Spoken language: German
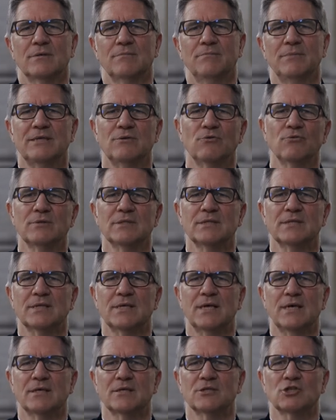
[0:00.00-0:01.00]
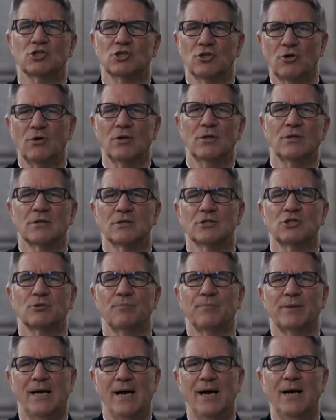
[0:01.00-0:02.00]
mit unserer stockenden
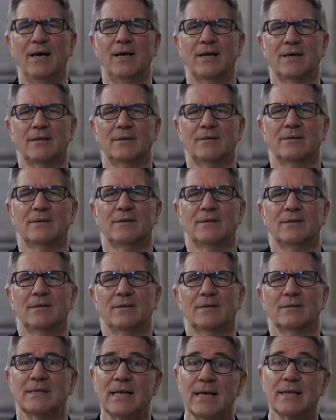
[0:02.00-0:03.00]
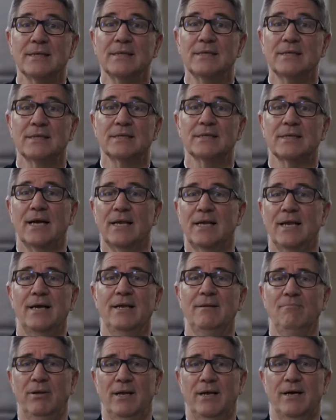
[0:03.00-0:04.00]
Sprache dann nicht
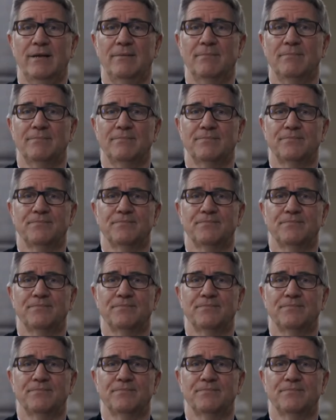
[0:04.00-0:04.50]
allein bleiben.